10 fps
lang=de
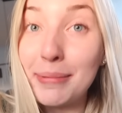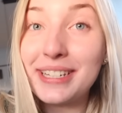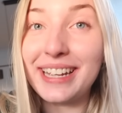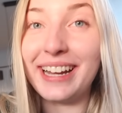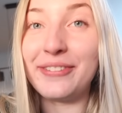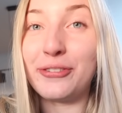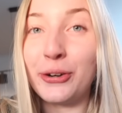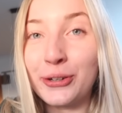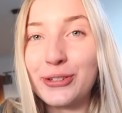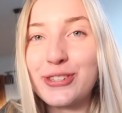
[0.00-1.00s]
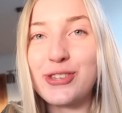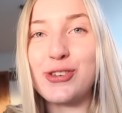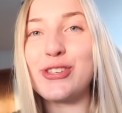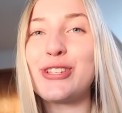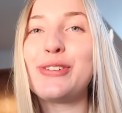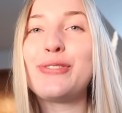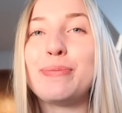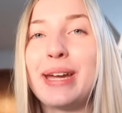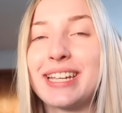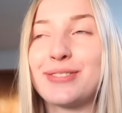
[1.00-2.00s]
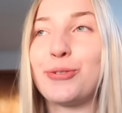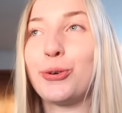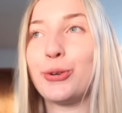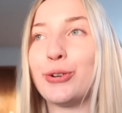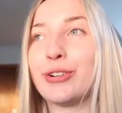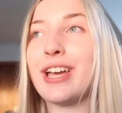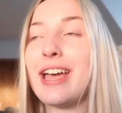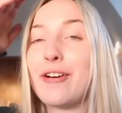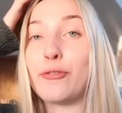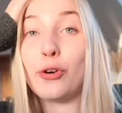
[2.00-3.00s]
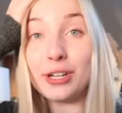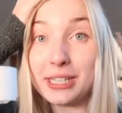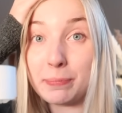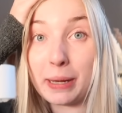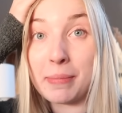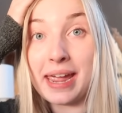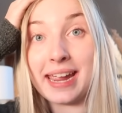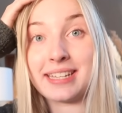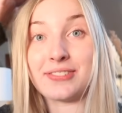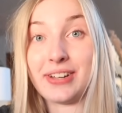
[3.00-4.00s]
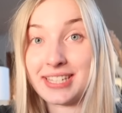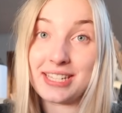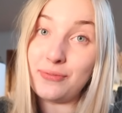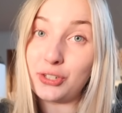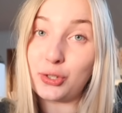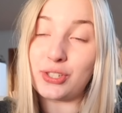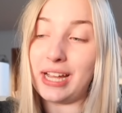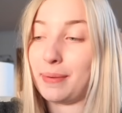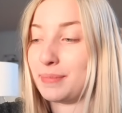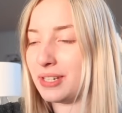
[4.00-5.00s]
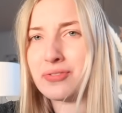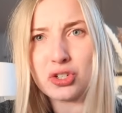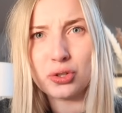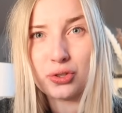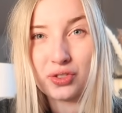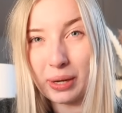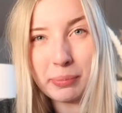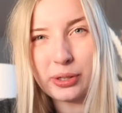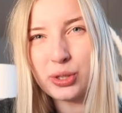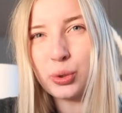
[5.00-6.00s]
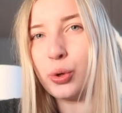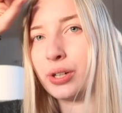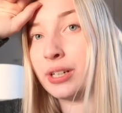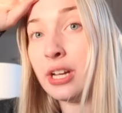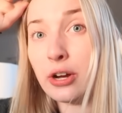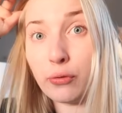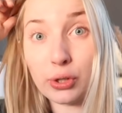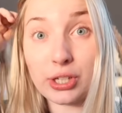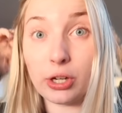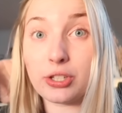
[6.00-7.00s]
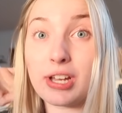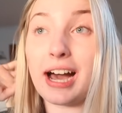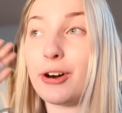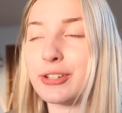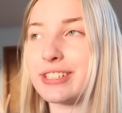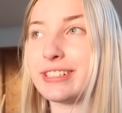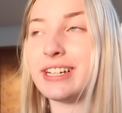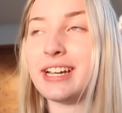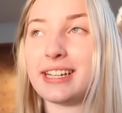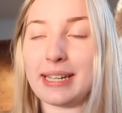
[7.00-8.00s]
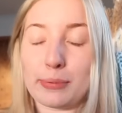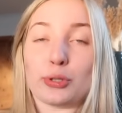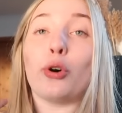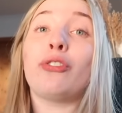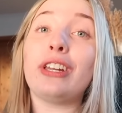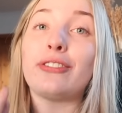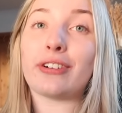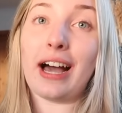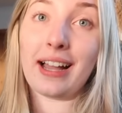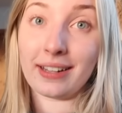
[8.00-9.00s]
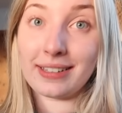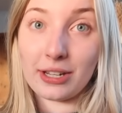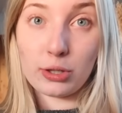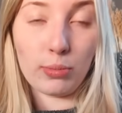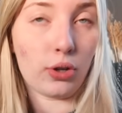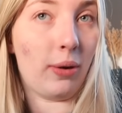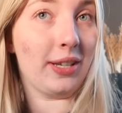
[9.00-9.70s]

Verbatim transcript: Habe ich einen Wohnungsschlüssel für Max Wohnung? Wohne ich bei Max? Wann ziehen wir zusammen? Sind wir schon zusammengezogen? Wohne ich noch zu Hause? Ich habe so viele Fragen dazu bekommen.